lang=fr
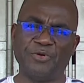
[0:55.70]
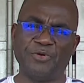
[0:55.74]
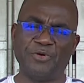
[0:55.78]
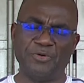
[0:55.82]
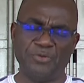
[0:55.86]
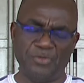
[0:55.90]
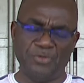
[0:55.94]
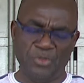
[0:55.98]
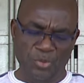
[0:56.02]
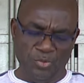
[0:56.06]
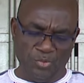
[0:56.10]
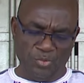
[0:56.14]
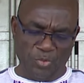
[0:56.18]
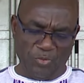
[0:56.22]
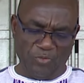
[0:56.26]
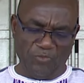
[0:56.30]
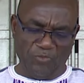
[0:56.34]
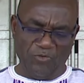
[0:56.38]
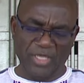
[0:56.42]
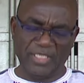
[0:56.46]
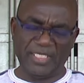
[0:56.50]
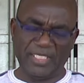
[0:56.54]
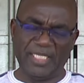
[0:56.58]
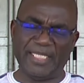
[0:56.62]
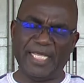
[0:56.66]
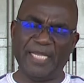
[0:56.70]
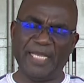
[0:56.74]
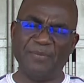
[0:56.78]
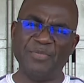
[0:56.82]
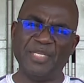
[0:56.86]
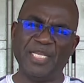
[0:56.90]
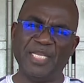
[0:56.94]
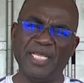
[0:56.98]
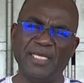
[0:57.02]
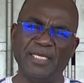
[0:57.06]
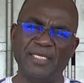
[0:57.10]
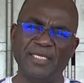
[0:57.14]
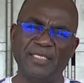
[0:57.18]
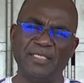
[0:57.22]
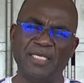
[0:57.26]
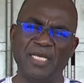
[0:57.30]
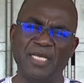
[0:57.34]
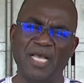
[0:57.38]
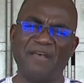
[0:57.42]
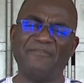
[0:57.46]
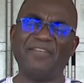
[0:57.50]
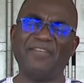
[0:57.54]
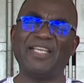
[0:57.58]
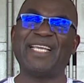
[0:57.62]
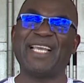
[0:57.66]
e pour pouvoir déterminer
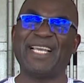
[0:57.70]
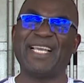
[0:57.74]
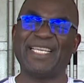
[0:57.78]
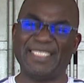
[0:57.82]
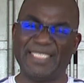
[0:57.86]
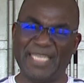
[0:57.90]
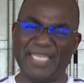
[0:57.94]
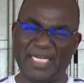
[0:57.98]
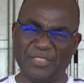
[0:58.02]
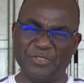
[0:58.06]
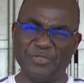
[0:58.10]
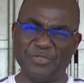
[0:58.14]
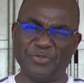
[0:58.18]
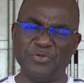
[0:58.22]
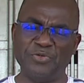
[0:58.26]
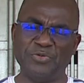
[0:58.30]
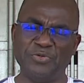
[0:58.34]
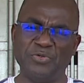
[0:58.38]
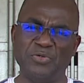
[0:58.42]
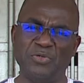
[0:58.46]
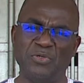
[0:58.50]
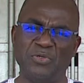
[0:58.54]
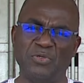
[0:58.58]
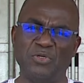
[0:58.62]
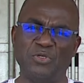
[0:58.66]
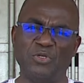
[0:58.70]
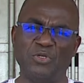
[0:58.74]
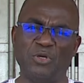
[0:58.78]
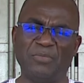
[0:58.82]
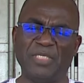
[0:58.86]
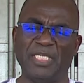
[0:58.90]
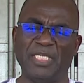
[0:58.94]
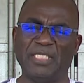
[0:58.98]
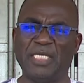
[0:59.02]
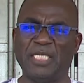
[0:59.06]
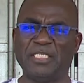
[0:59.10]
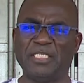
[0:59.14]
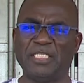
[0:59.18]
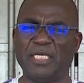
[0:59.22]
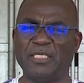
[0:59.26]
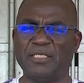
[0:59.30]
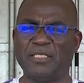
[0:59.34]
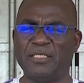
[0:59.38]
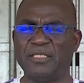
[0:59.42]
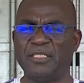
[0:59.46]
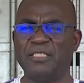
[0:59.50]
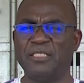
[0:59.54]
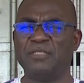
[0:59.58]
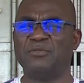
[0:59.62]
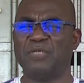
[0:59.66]
avec exactitude le nombre des
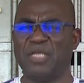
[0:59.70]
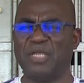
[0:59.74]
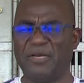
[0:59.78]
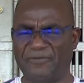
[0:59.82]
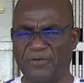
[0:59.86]
agents de